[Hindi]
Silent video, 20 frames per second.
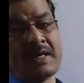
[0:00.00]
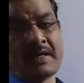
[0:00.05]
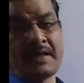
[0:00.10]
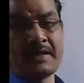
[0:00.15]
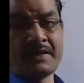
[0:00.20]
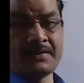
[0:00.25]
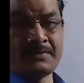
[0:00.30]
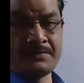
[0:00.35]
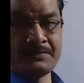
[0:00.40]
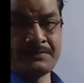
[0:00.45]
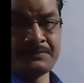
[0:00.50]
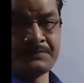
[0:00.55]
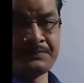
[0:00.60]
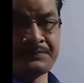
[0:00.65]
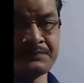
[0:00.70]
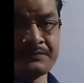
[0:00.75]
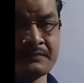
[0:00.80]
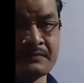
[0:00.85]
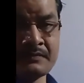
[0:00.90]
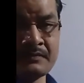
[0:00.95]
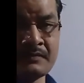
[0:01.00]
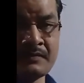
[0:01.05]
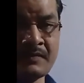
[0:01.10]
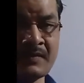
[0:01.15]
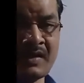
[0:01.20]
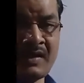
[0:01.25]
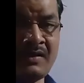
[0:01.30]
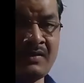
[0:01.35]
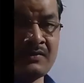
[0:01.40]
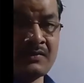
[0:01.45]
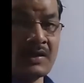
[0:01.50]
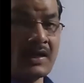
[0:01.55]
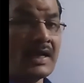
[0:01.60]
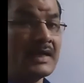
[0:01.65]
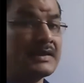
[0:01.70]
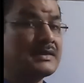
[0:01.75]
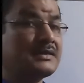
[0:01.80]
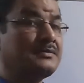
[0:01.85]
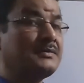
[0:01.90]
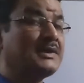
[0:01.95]
जा रहे हैं हम तो
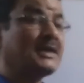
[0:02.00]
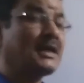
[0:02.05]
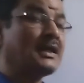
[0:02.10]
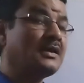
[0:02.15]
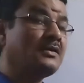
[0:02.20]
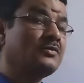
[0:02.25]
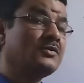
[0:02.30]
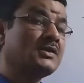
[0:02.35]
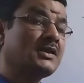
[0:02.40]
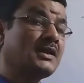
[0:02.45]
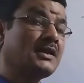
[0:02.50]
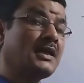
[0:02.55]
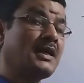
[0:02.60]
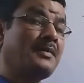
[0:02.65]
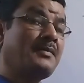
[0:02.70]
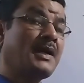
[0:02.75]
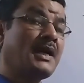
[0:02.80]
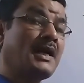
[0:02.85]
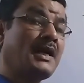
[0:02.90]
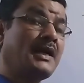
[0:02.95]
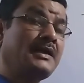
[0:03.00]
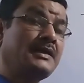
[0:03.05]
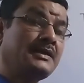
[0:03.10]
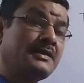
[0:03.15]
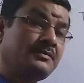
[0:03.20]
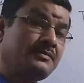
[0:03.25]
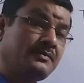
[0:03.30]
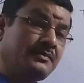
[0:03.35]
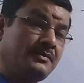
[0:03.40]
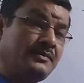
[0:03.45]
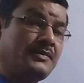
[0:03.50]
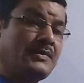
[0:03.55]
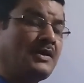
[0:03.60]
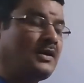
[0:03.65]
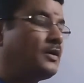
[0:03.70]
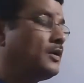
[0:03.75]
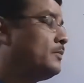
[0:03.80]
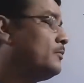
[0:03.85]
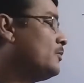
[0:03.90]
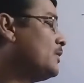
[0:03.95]
लास्ट में जा रहे हैं हो सकता है हमारा आइटम
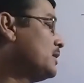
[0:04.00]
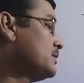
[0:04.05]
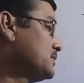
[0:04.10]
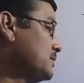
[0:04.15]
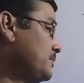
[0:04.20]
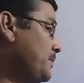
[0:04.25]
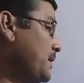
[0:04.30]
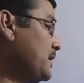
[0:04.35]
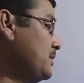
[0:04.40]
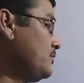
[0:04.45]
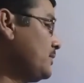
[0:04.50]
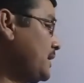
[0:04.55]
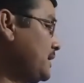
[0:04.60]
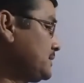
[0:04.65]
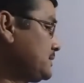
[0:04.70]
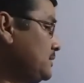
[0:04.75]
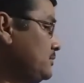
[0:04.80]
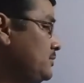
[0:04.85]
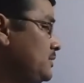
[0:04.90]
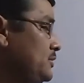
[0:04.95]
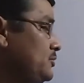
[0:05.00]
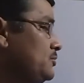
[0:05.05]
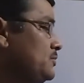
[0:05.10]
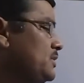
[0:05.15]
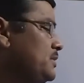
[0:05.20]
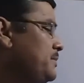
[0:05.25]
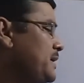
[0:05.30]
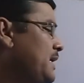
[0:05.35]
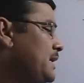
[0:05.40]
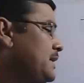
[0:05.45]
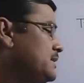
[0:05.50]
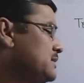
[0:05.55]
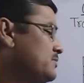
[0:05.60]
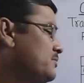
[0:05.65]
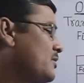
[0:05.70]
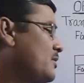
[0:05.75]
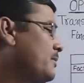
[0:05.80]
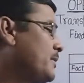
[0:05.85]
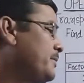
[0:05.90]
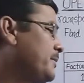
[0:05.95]
कम वहाँ सप्लाई हो ऐसे तो चूँकि बैलेंस
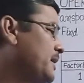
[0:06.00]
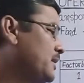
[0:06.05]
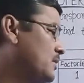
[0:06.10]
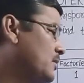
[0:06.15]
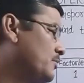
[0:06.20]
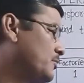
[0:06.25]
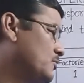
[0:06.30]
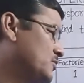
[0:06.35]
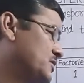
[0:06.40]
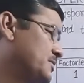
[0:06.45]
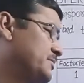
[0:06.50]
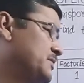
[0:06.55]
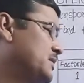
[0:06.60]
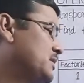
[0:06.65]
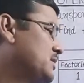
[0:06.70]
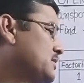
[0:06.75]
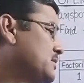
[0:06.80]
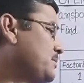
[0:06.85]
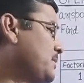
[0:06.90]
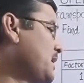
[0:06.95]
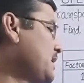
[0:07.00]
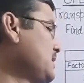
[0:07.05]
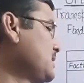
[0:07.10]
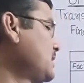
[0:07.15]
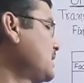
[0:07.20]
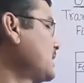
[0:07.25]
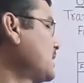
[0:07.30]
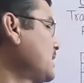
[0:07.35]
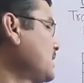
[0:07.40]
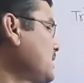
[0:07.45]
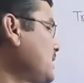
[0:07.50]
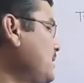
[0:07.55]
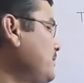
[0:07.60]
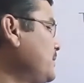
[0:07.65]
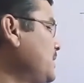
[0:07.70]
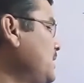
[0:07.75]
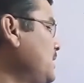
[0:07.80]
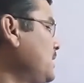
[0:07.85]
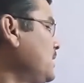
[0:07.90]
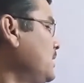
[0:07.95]
प्रॉब्लम है तो हमको सब जगह सप्लाई करना था
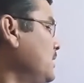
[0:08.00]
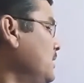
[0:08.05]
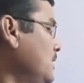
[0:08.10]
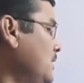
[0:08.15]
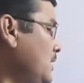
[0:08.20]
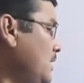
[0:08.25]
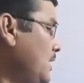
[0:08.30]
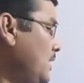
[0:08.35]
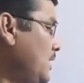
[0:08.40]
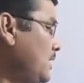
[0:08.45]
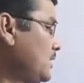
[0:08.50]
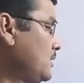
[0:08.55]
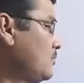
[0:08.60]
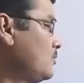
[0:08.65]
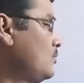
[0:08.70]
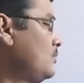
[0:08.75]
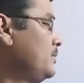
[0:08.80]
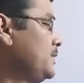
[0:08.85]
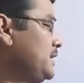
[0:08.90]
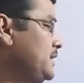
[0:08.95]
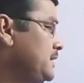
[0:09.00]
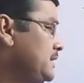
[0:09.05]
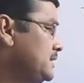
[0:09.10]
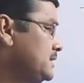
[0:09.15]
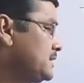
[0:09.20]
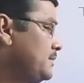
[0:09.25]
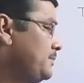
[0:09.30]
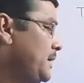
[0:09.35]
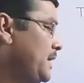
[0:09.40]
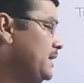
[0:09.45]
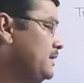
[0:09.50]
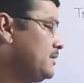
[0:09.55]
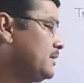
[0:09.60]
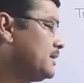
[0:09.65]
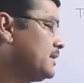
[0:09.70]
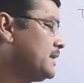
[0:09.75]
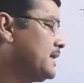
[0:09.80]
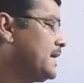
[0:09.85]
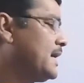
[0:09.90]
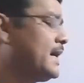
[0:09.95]
हमने हर रो में देखिए सप्लाई
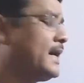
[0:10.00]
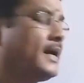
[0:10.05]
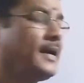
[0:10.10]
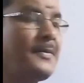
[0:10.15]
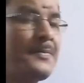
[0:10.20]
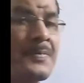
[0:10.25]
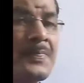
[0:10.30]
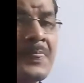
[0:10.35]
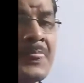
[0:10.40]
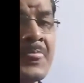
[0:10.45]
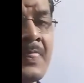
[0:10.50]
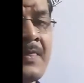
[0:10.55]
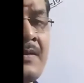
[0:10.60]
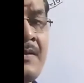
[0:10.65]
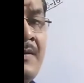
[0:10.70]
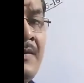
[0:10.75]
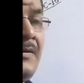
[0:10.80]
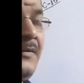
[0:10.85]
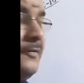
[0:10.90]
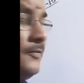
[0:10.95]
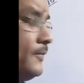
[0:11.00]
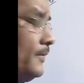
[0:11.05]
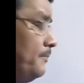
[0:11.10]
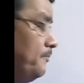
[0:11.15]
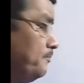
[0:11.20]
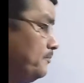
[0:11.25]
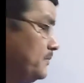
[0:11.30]
कर दिया है तो